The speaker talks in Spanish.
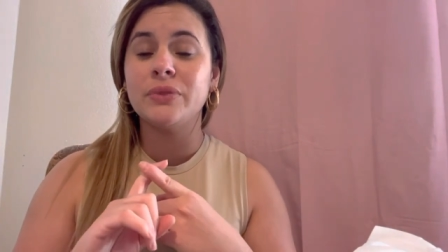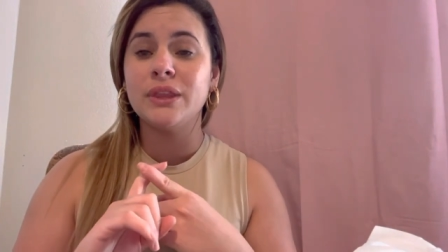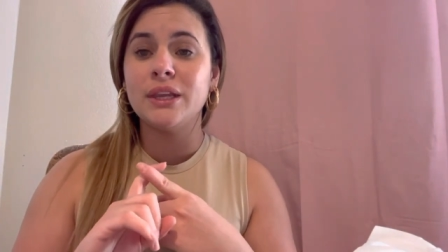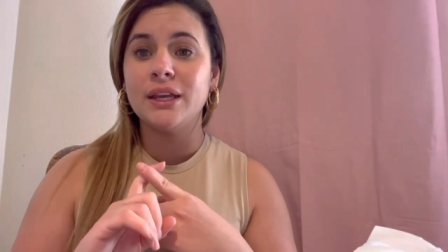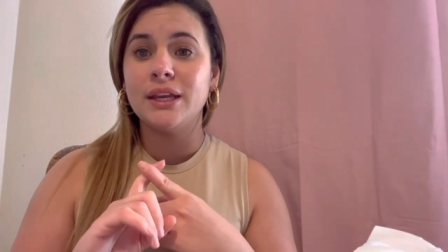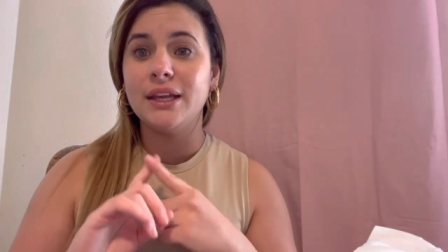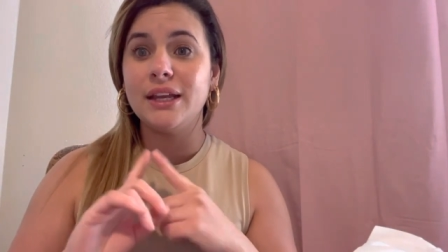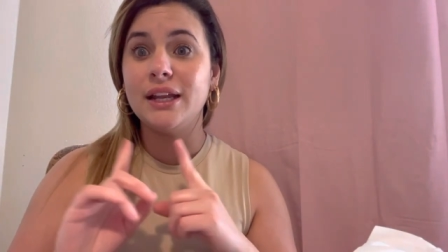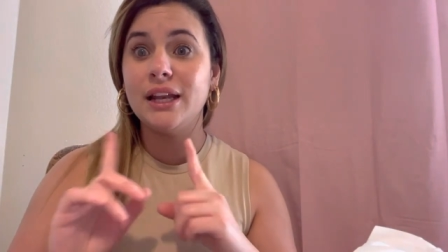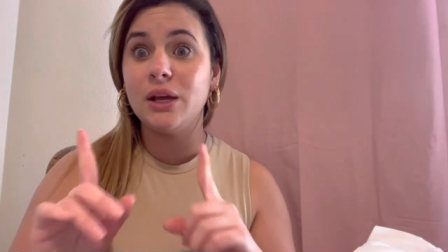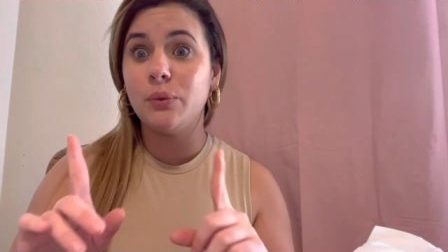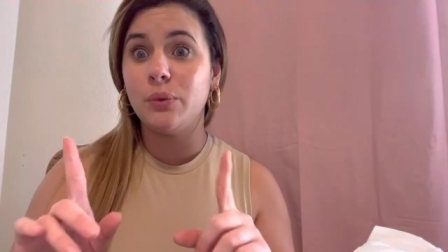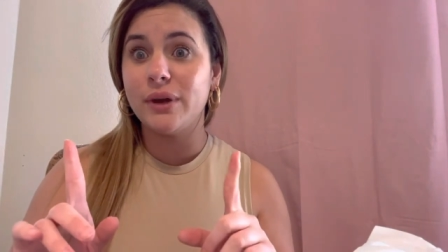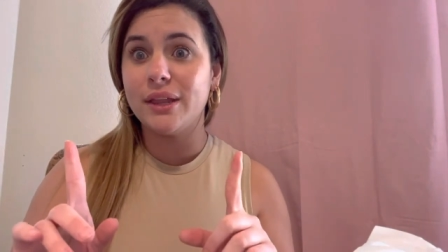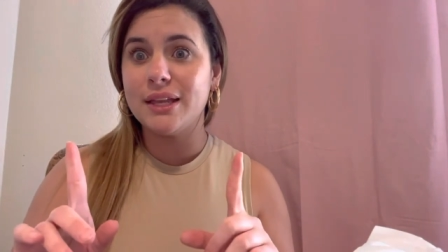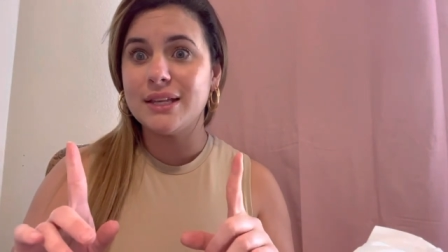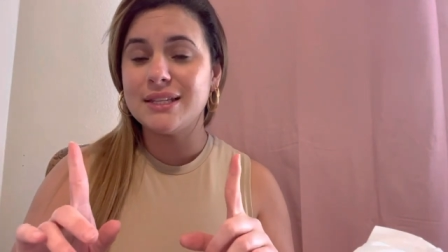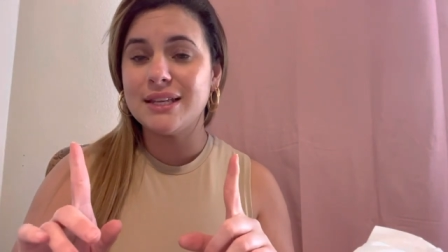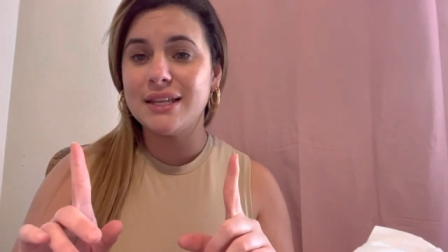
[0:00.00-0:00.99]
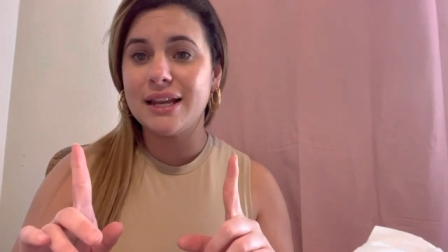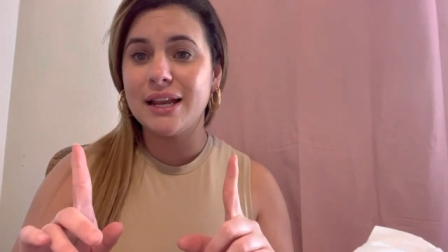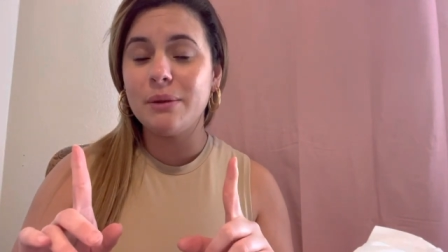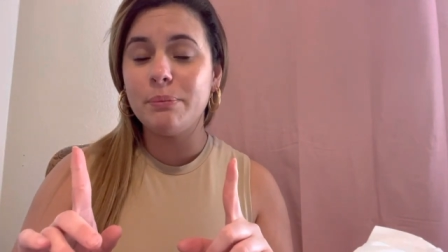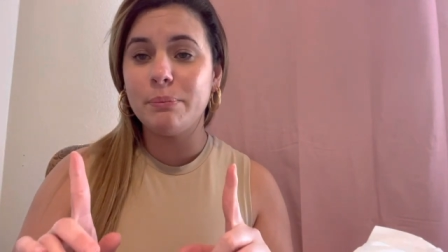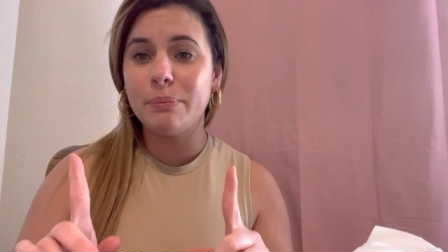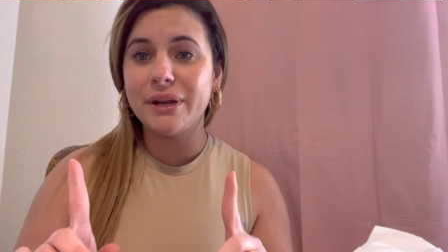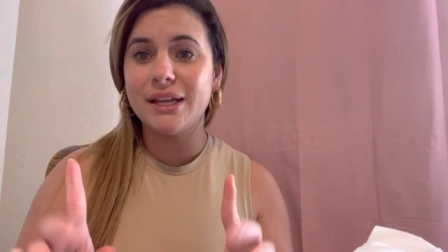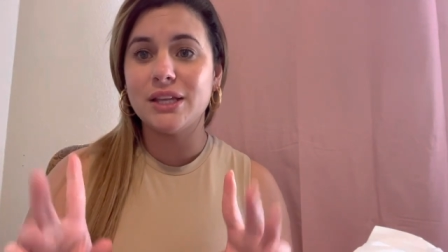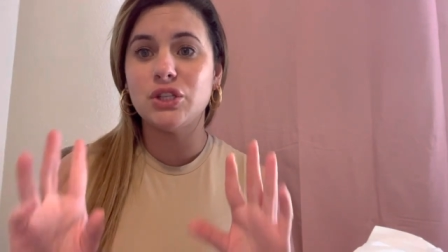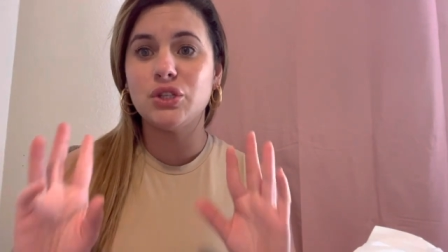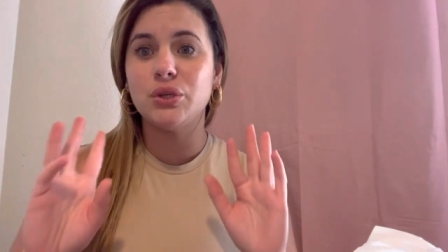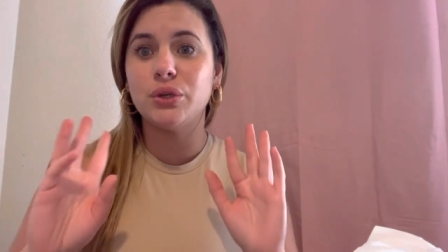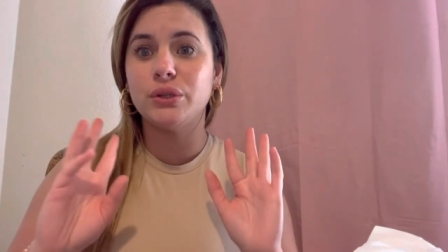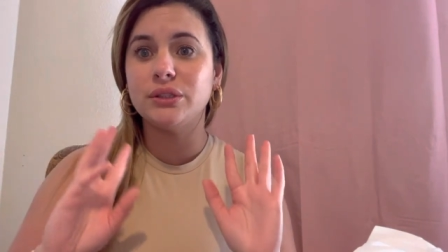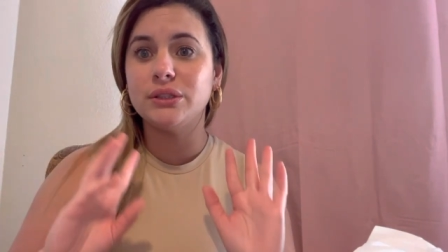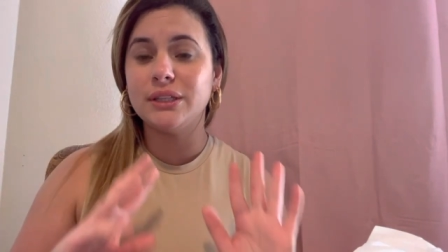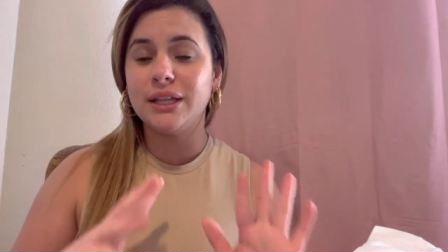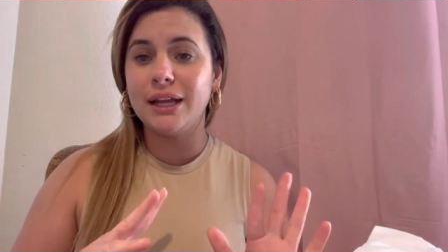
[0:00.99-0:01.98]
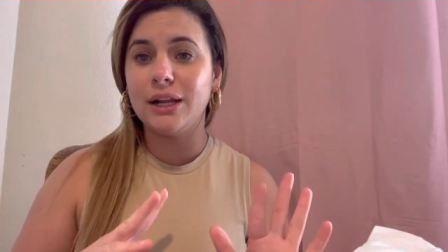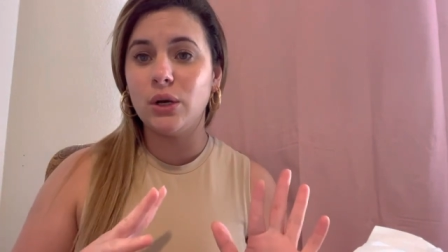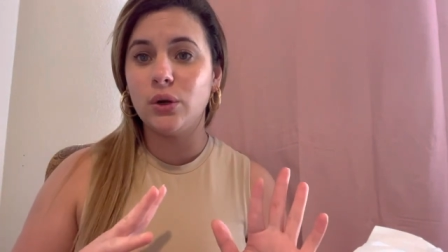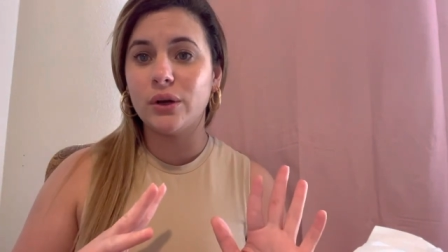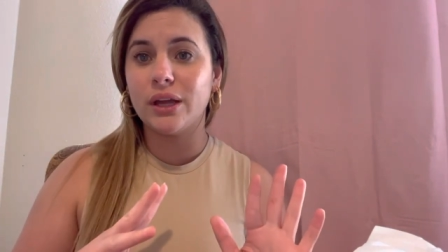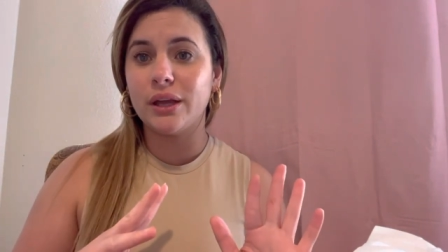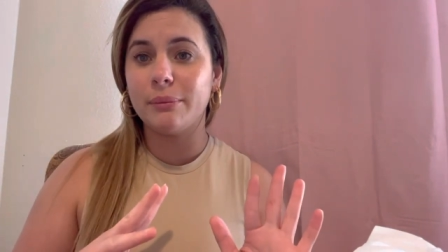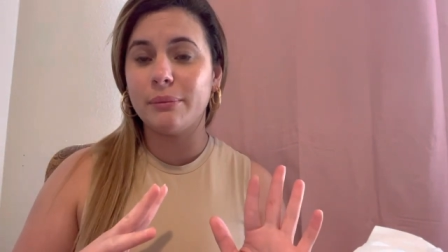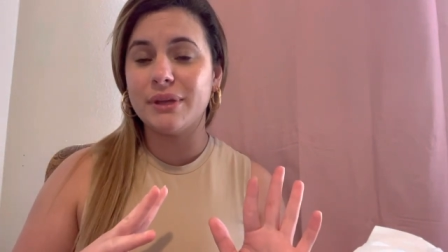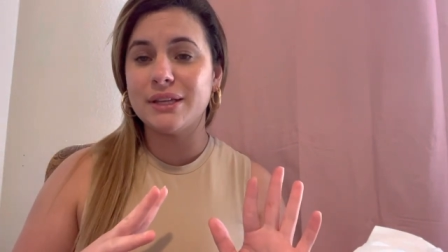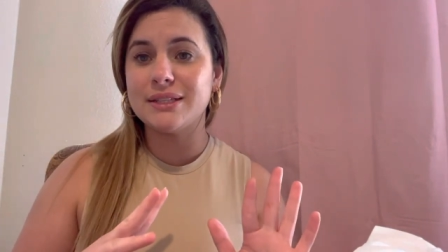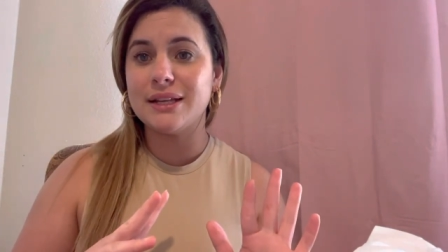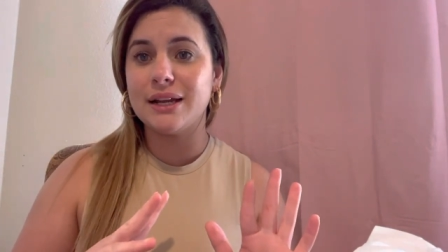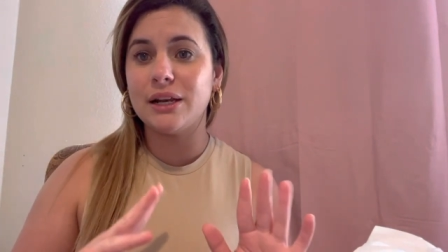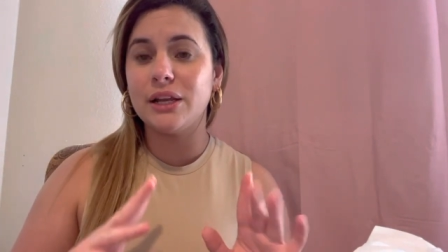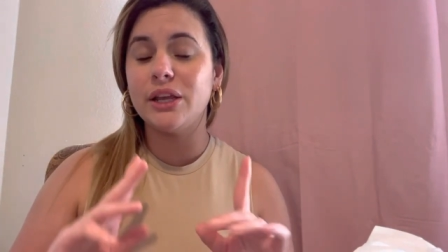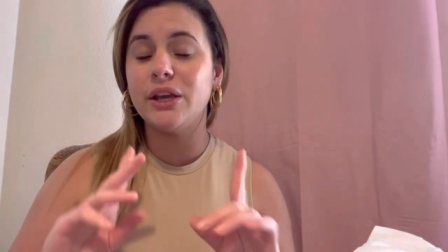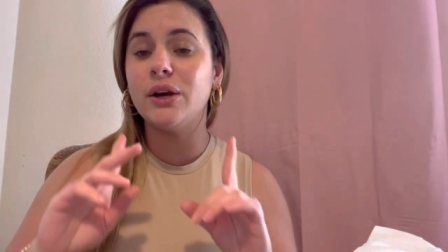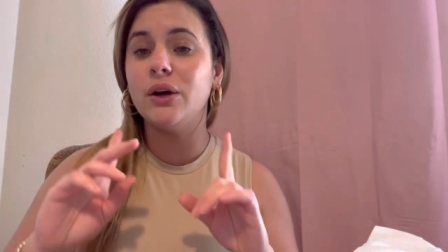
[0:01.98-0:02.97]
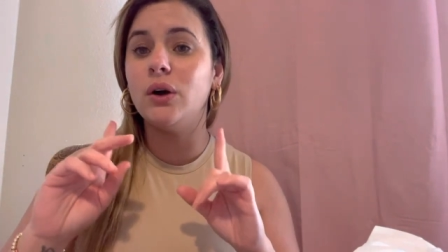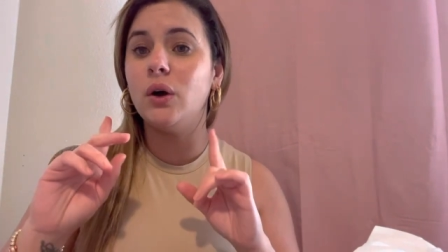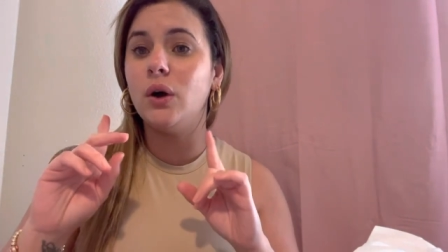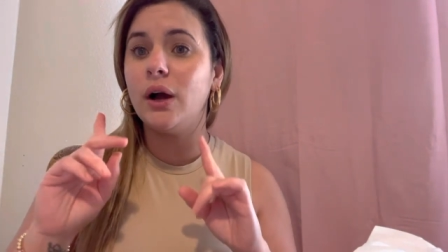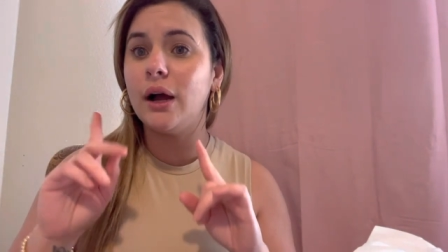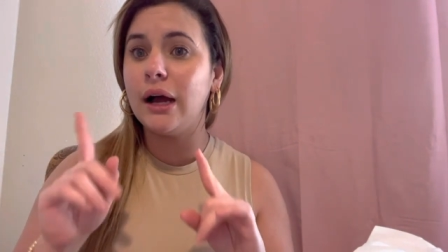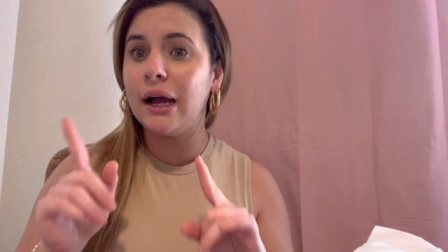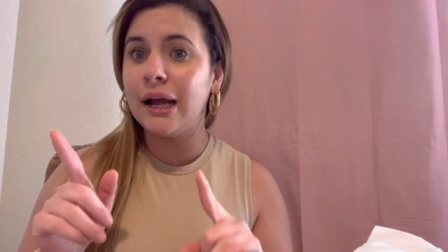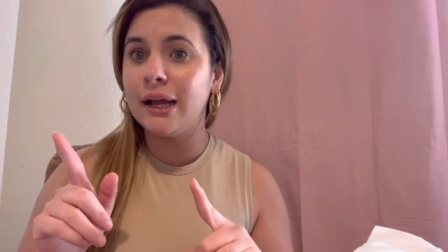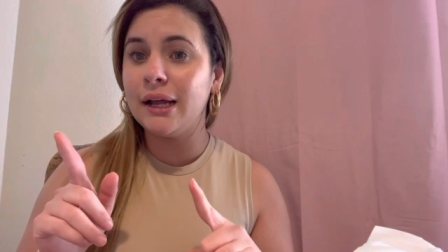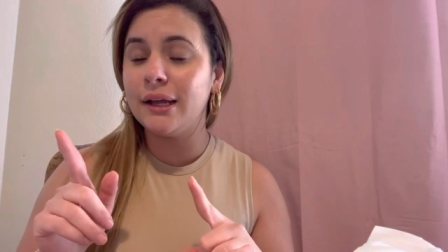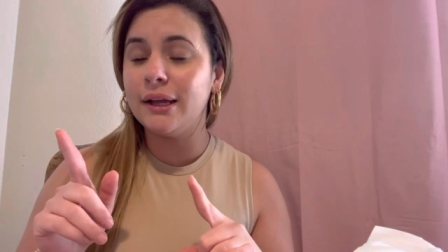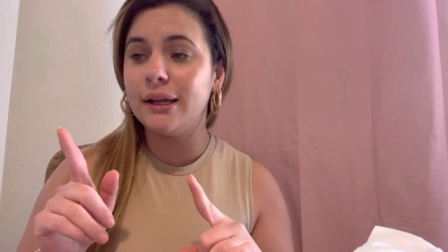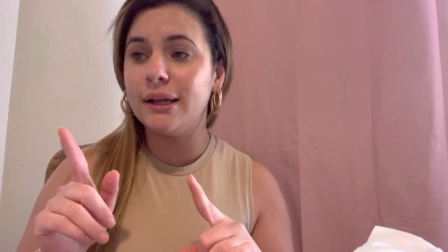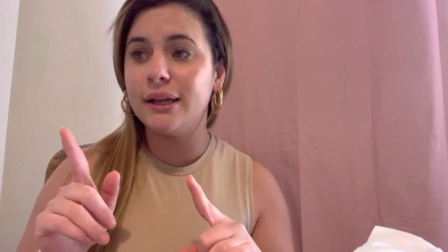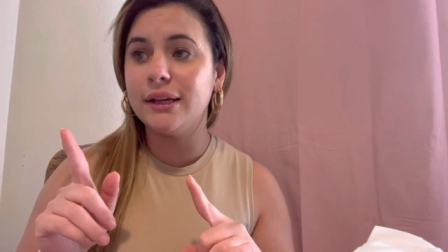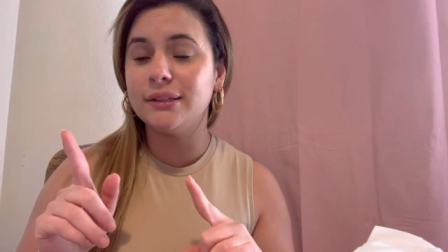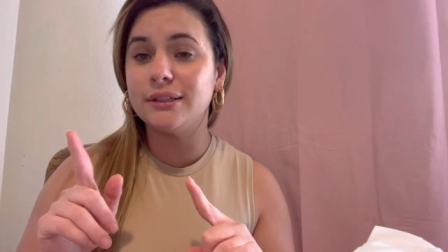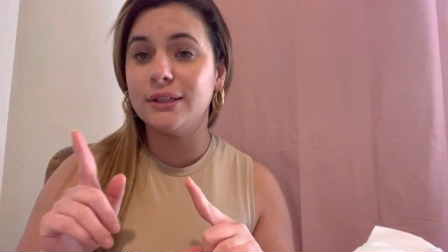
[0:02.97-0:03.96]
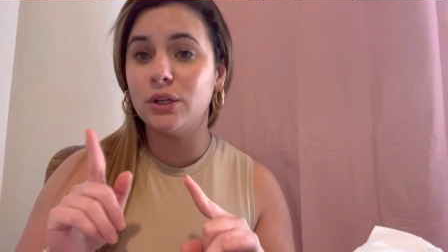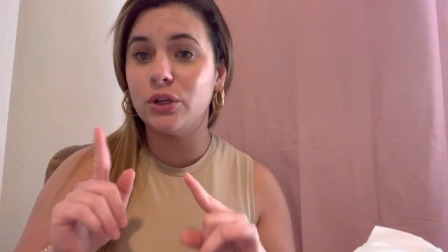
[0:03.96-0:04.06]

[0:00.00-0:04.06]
Y les voy a decir el precio de lo que me salió a este,